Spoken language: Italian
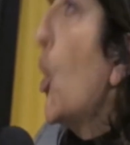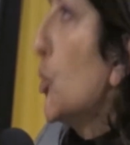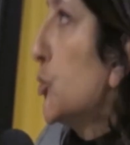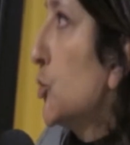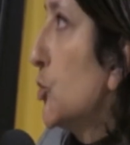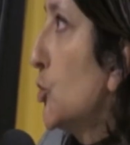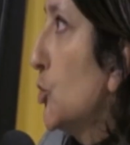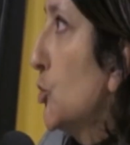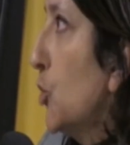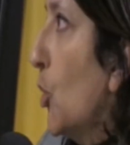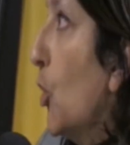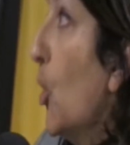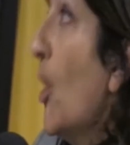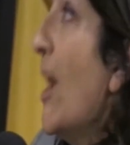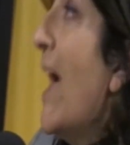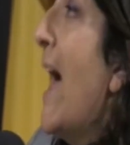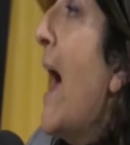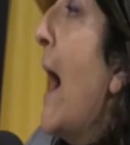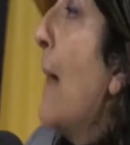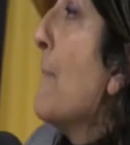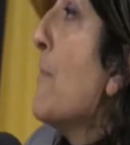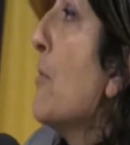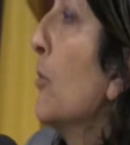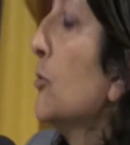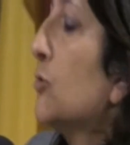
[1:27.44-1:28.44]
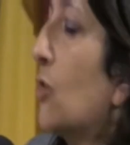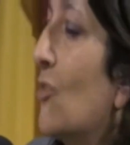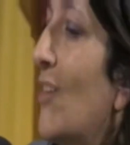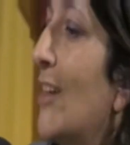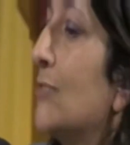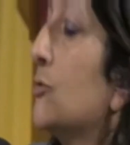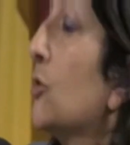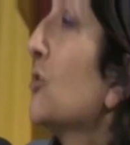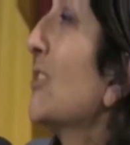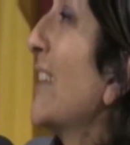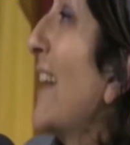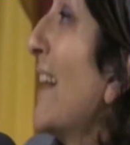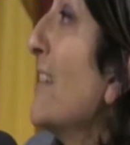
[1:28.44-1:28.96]
8, abbiamo
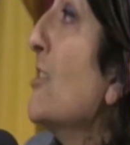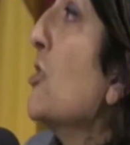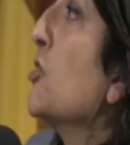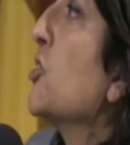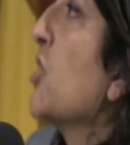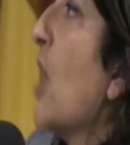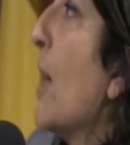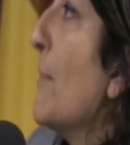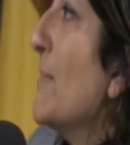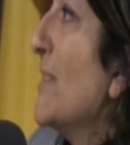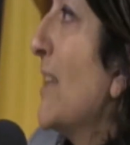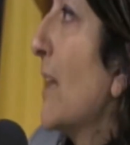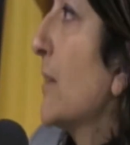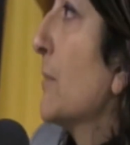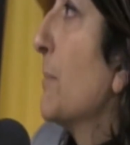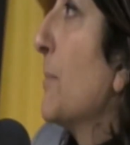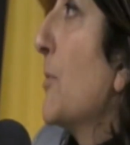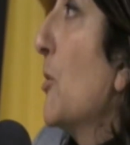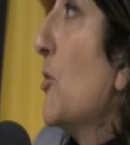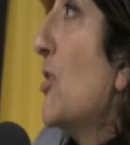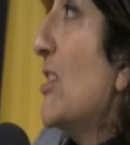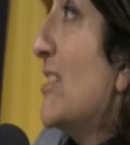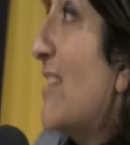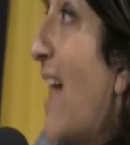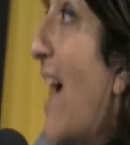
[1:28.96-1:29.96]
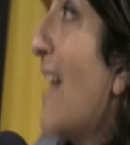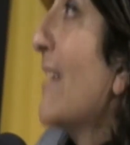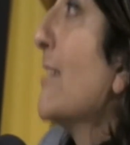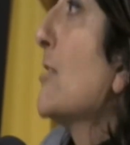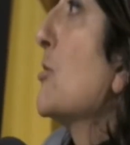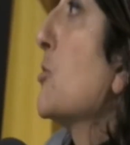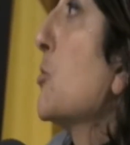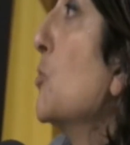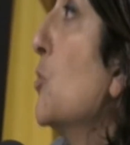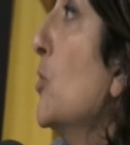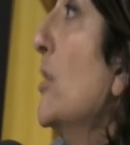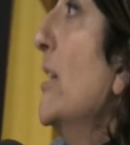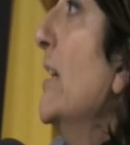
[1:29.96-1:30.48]
trovato 13 habitat
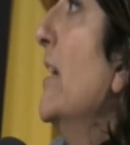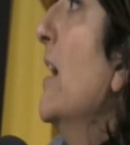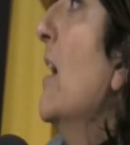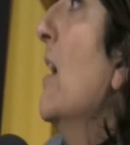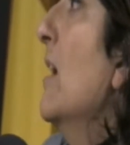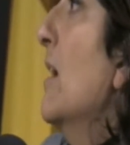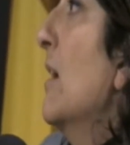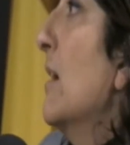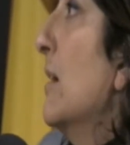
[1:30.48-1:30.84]
prioritari sui,